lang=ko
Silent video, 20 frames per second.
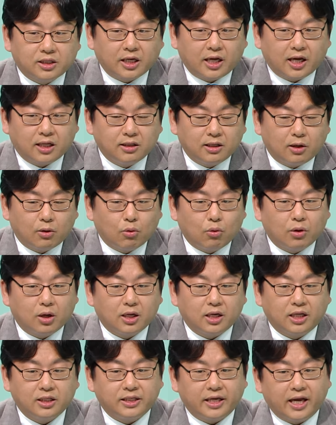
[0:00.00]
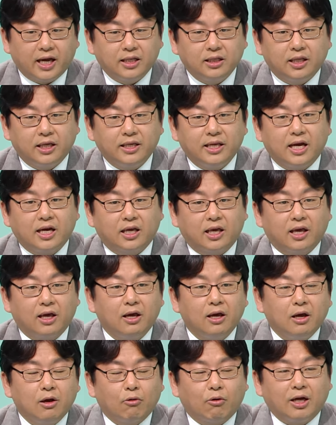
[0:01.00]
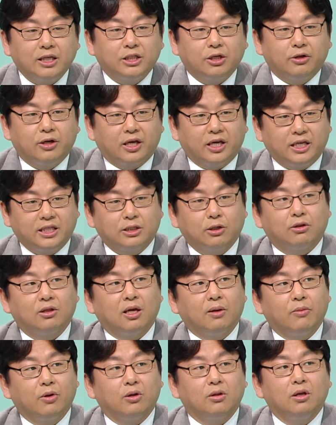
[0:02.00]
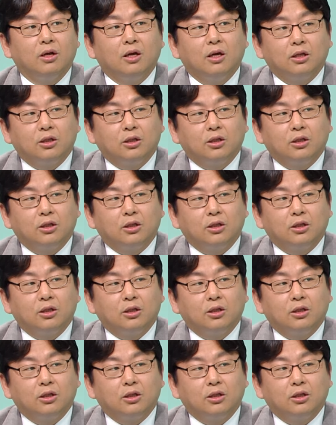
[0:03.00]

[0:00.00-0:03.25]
제한된 공간에 제한된 양의 관절액이 있었다면